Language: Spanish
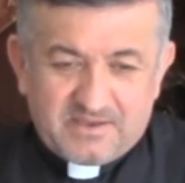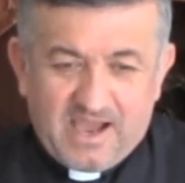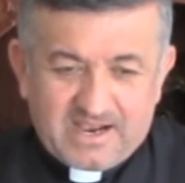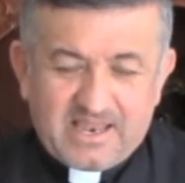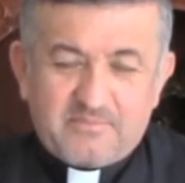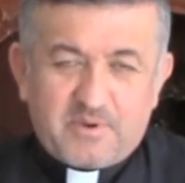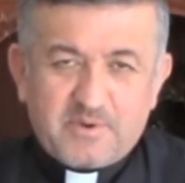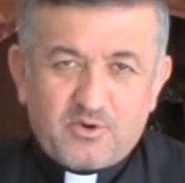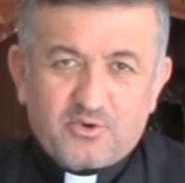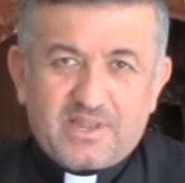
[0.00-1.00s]
aclama
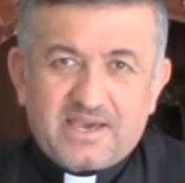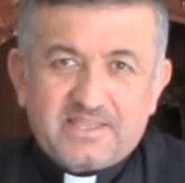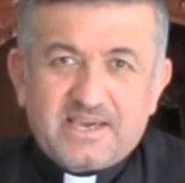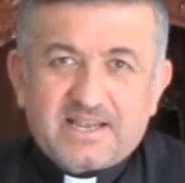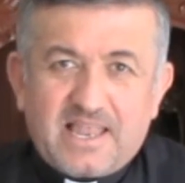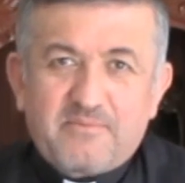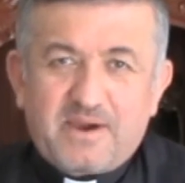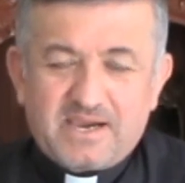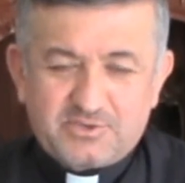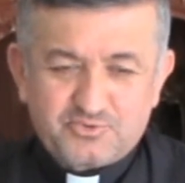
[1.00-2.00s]
mejor, la gente
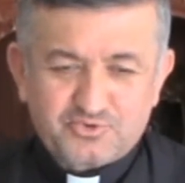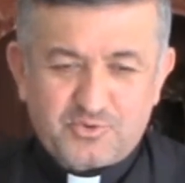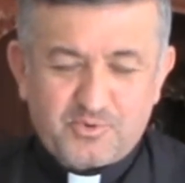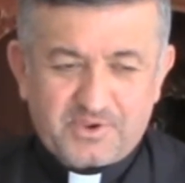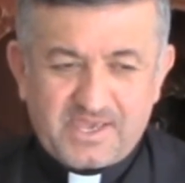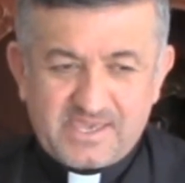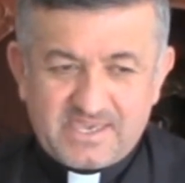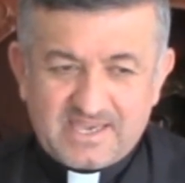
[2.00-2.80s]
aclama a Jesús como rey